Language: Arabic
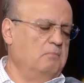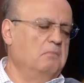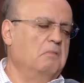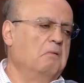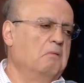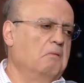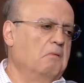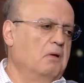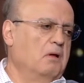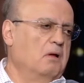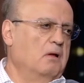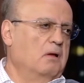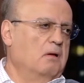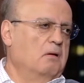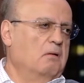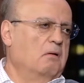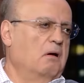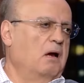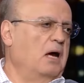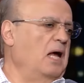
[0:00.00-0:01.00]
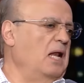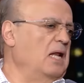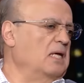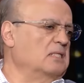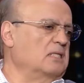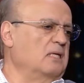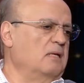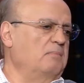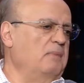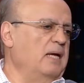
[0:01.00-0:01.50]
باقي ما تبقى كله معلومة
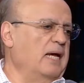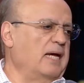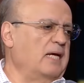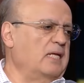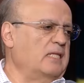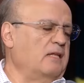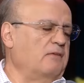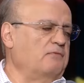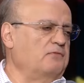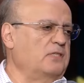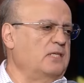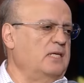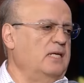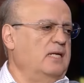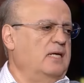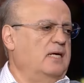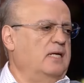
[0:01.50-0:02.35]
خلاص الباقي تفصيل